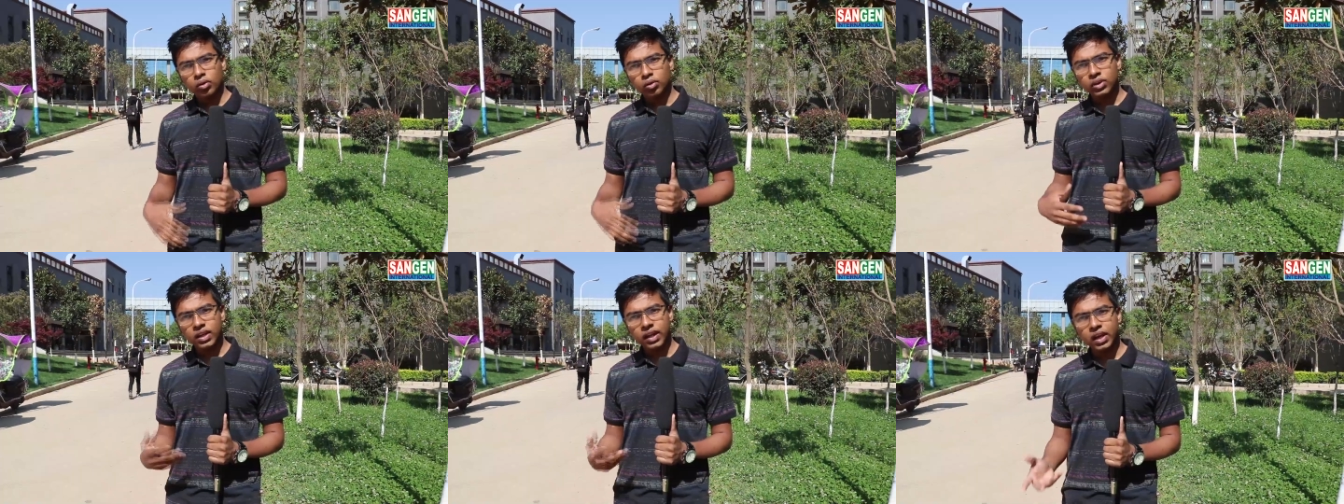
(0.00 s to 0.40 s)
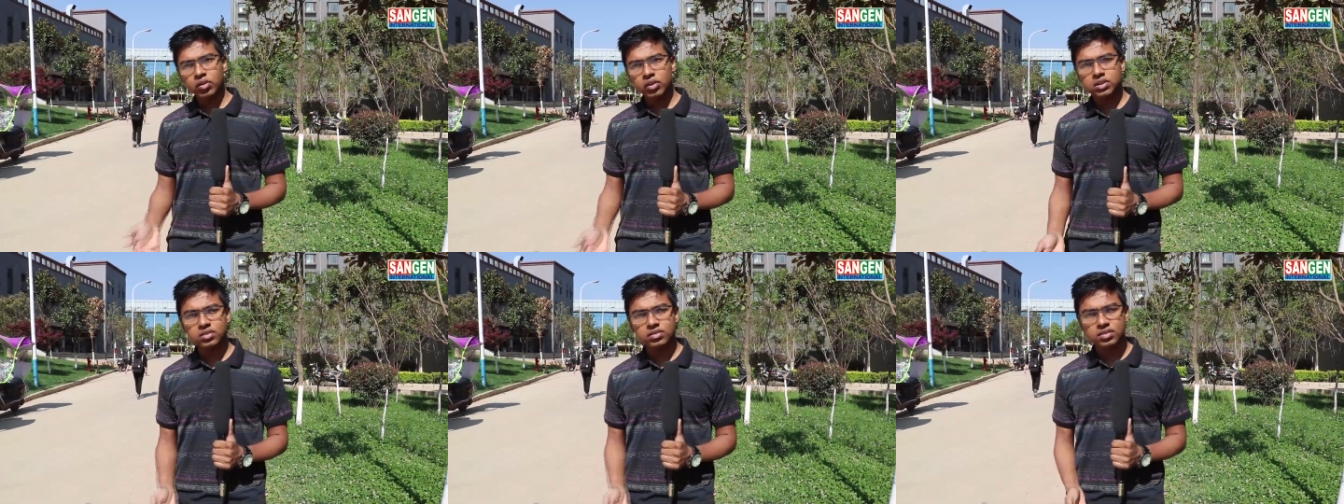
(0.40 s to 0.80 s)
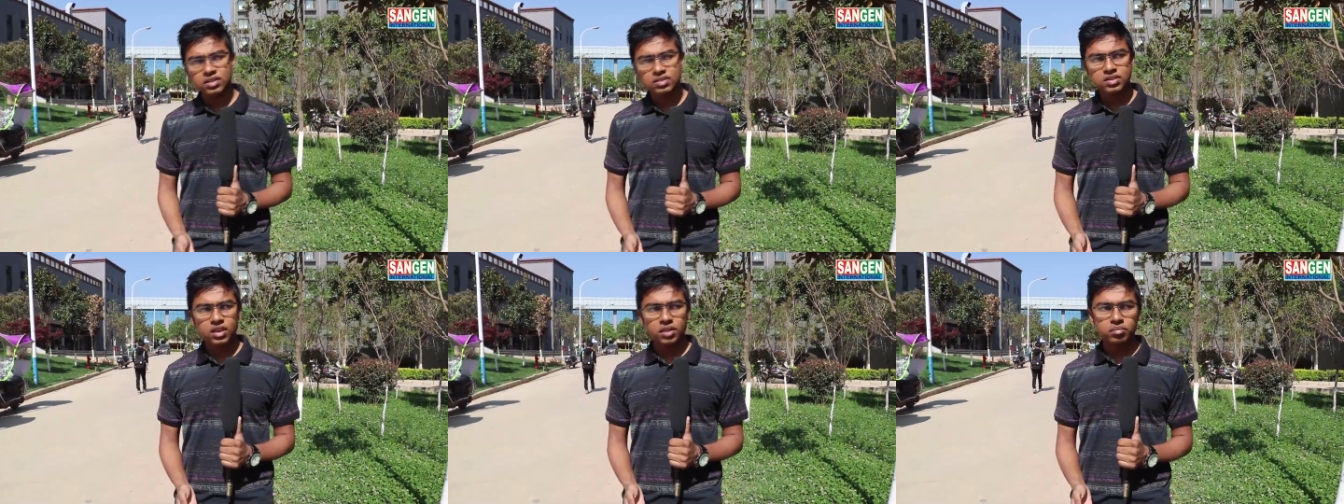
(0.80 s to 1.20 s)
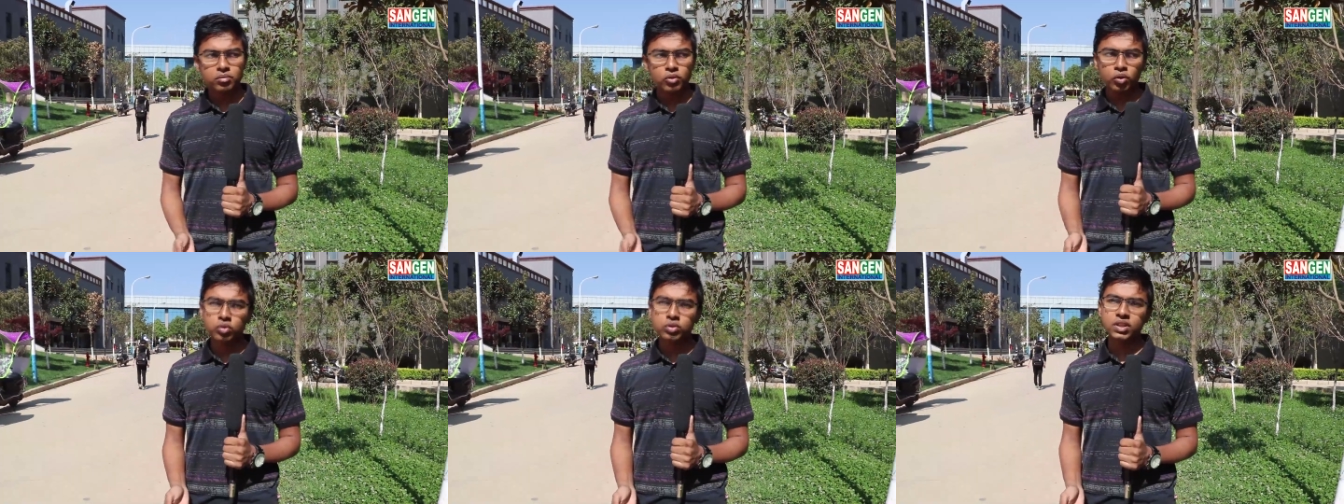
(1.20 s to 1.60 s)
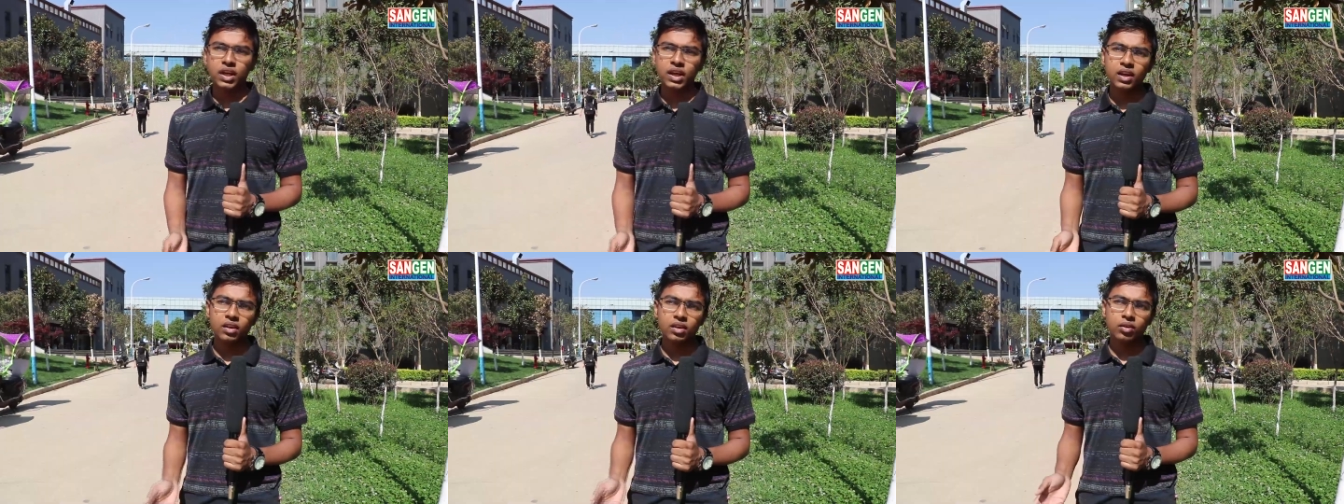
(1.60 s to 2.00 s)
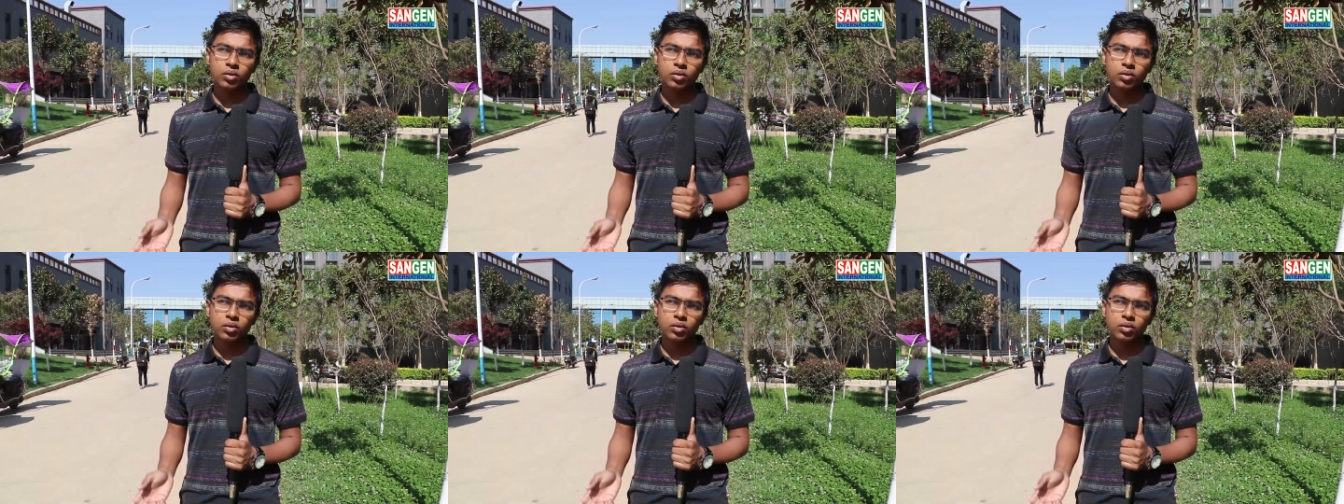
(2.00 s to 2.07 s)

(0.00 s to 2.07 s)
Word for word: ওদের এডুকেশন সিস্টেম অনুযায়ী